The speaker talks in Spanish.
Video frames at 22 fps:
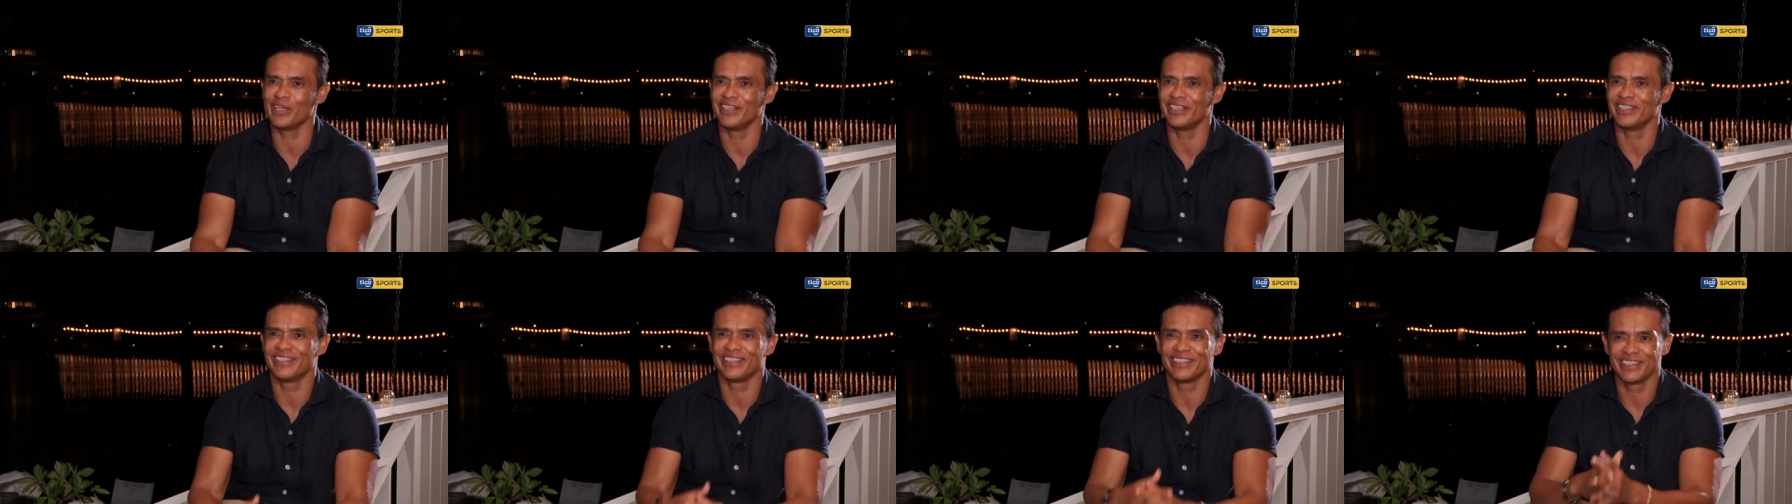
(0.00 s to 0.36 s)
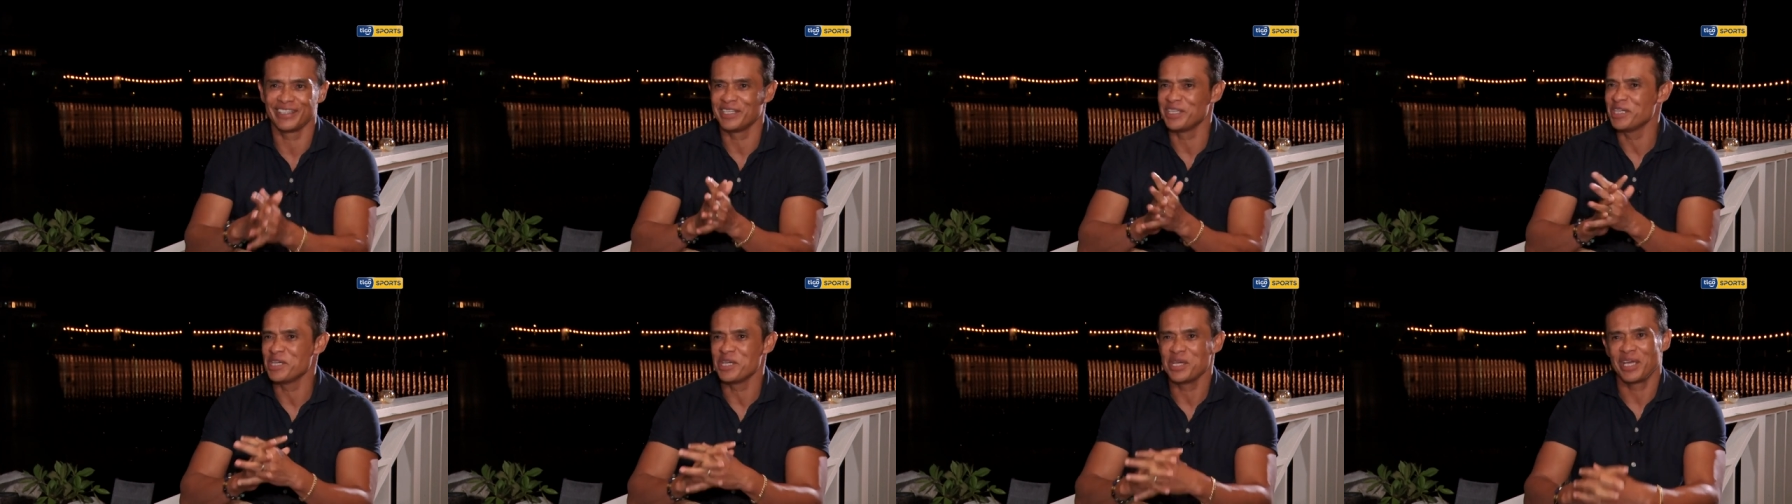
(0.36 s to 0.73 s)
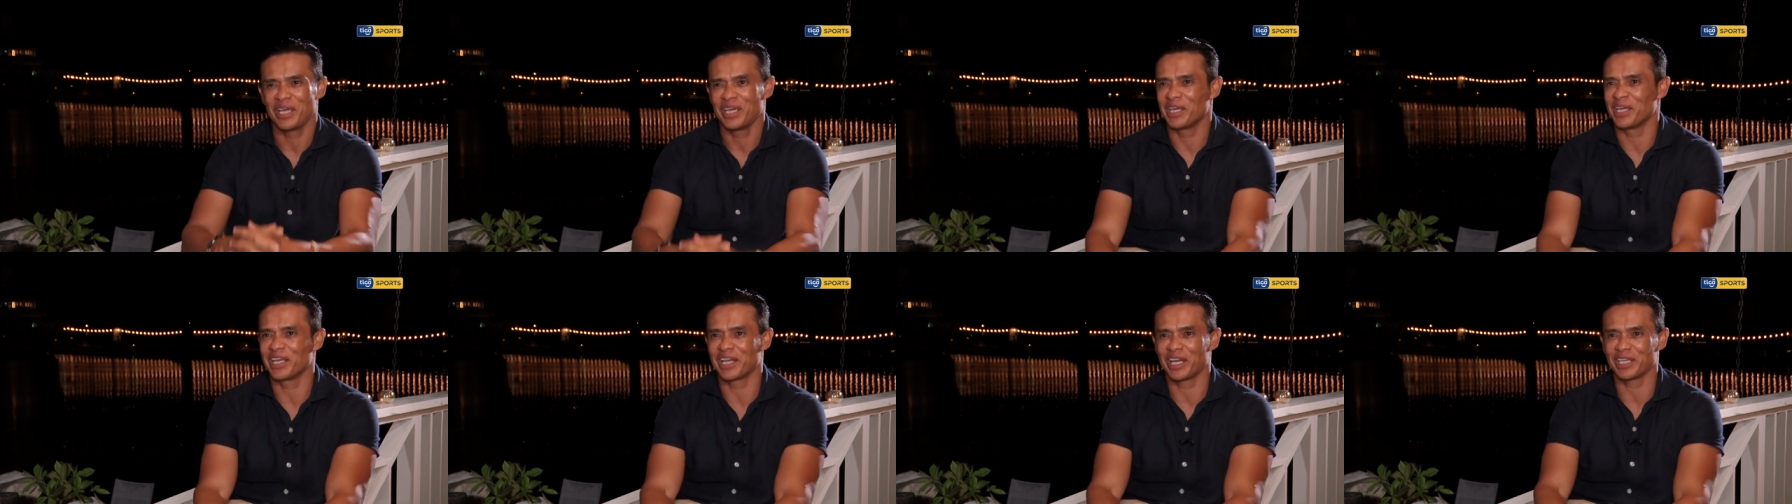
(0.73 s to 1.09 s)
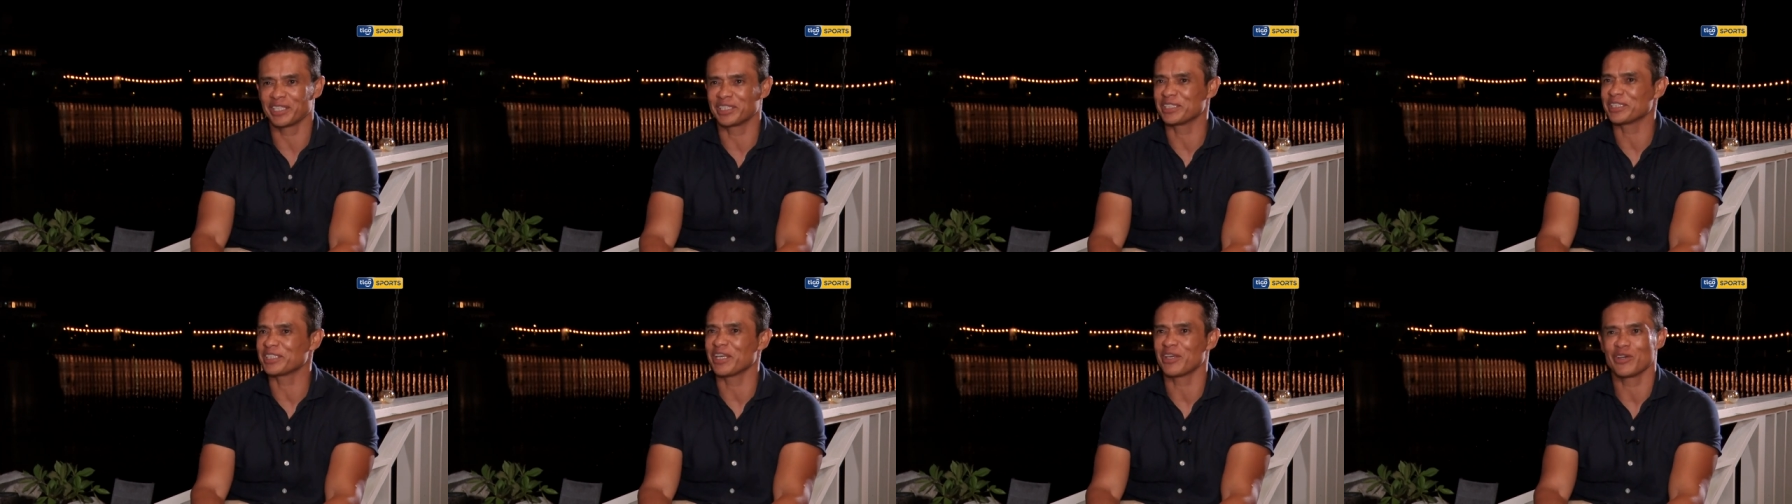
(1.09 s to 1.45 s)
y, y
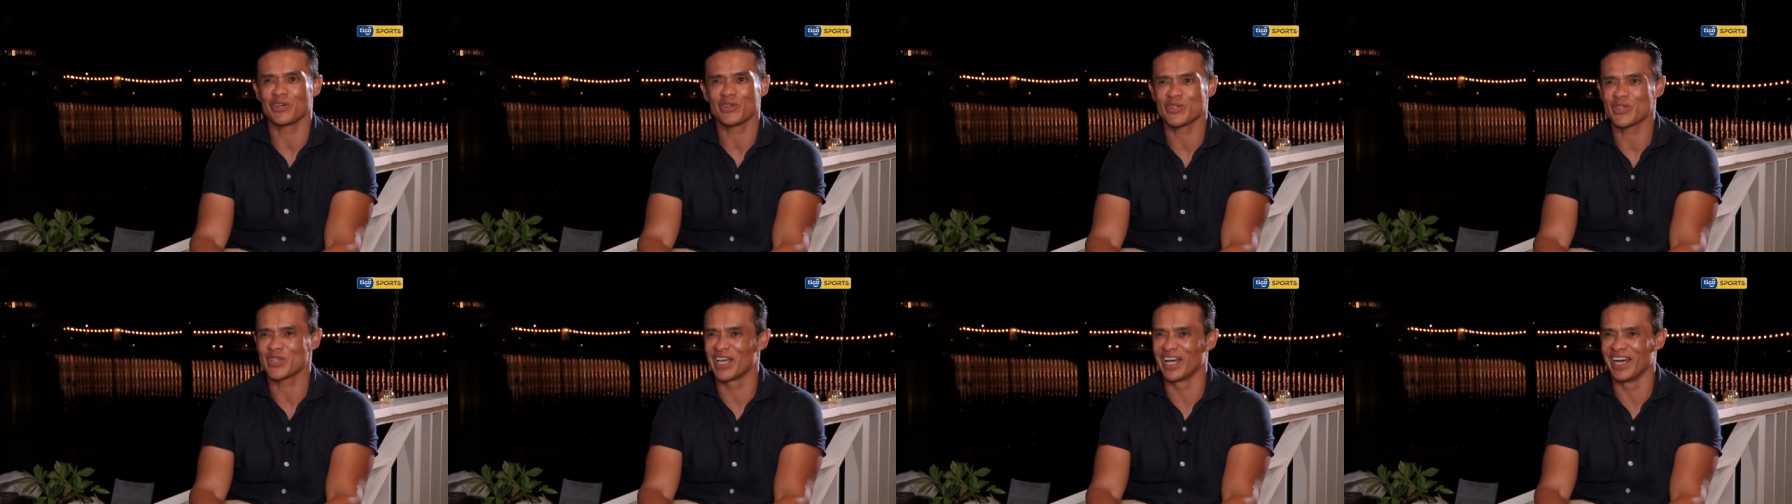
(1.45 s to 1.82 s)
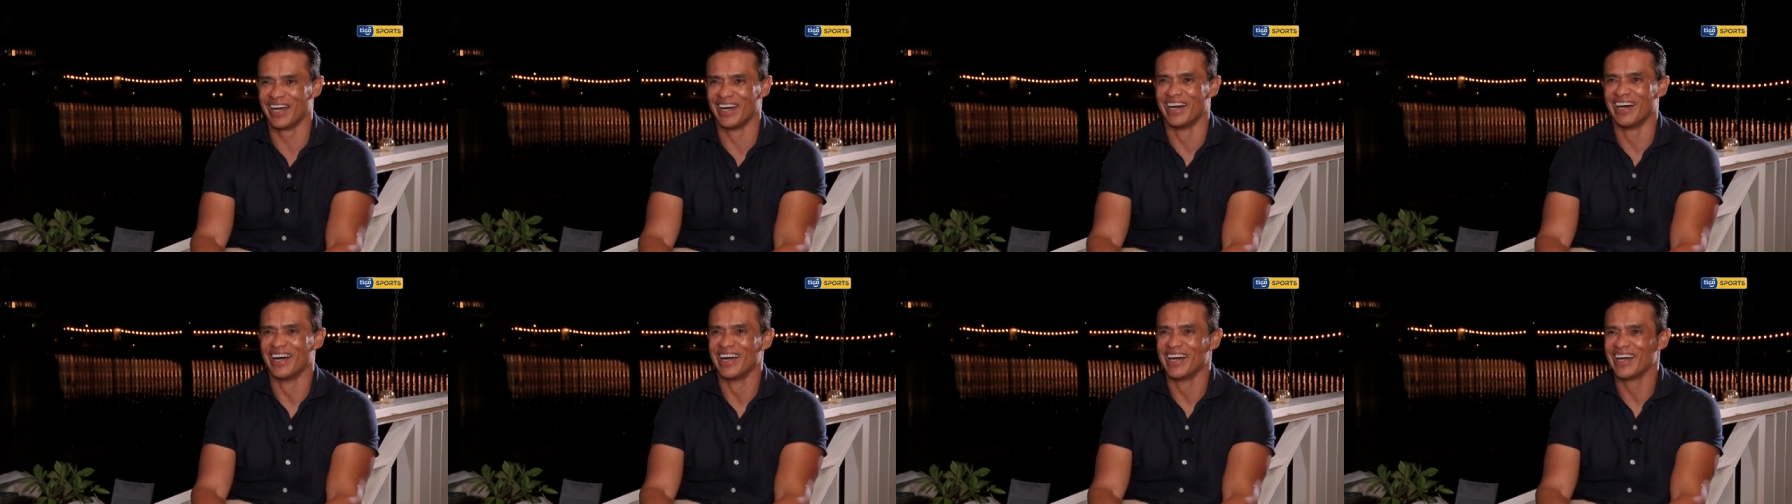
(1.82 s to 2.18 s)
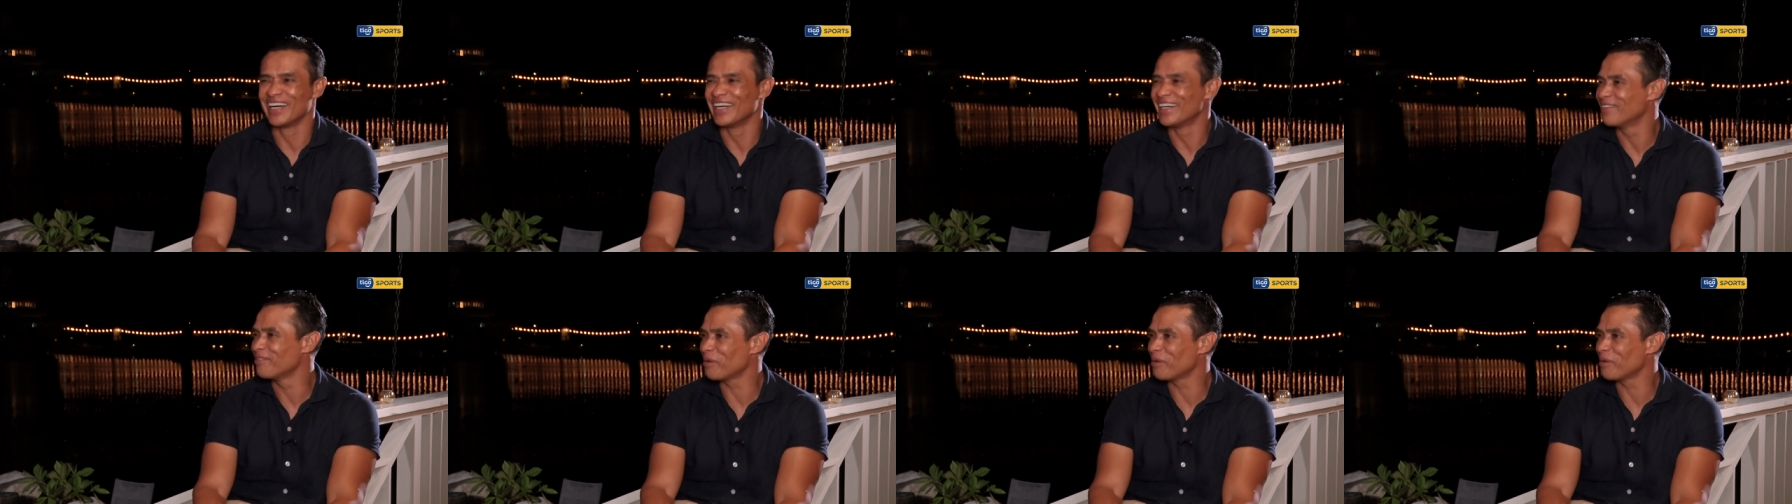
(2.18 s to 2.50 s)
gracias a Dios. Vámonos,